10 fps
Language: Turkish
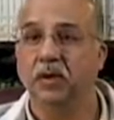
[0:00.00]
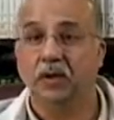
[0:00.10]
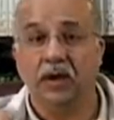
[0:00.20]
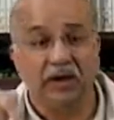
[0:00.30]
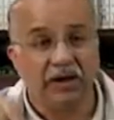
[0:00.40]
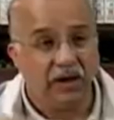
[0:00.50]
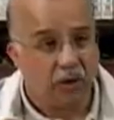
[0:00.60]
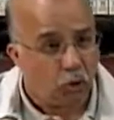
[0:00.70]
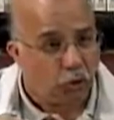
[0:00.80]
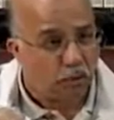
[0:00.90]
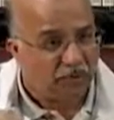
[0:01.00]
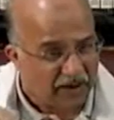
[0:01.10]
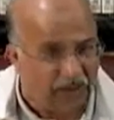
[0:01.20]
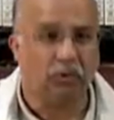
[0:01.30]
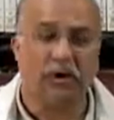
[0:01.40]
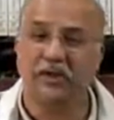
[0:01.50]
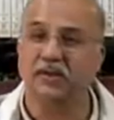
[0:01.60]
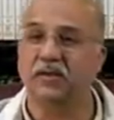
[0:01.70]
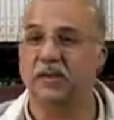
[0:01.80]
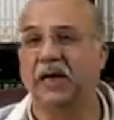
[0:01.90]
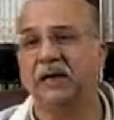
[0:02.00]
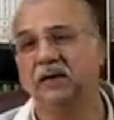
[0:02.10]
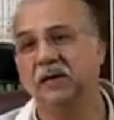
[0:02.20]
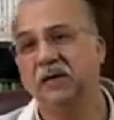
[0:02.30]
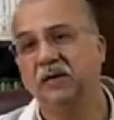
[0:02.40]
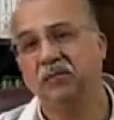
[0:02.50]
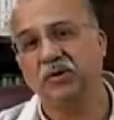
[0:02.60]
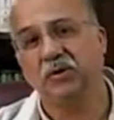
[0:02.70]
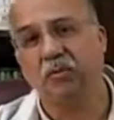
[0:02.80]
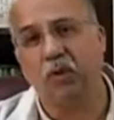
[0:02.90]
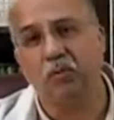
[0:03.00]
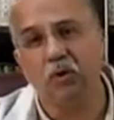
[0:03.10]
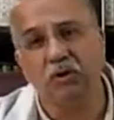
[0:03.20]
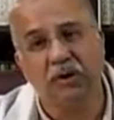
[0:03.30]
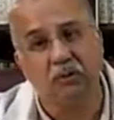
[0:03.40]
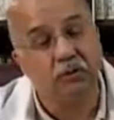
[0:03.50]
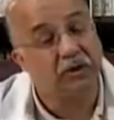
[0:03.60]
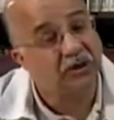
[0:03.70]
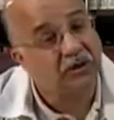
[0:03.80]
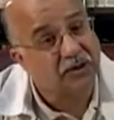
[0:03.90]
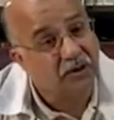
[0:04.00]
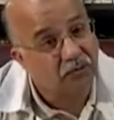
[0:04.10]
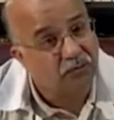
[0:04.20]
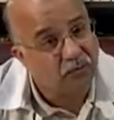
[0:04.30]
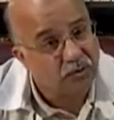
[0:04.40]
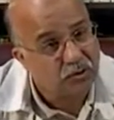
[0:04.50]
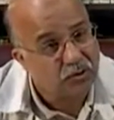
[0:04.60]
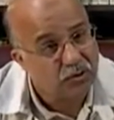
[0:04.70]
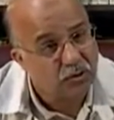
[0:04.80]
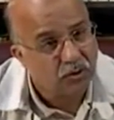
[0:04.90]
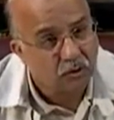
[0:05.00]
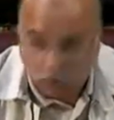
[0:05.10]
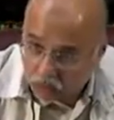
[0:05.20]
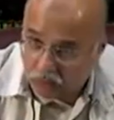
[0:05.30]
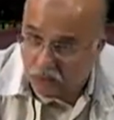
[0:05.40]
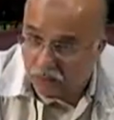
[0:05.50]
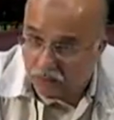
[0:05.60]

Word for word: ilgili hükümleri dolayısıyla bizim o mülkte mutlak tasarrufumuz yoktur.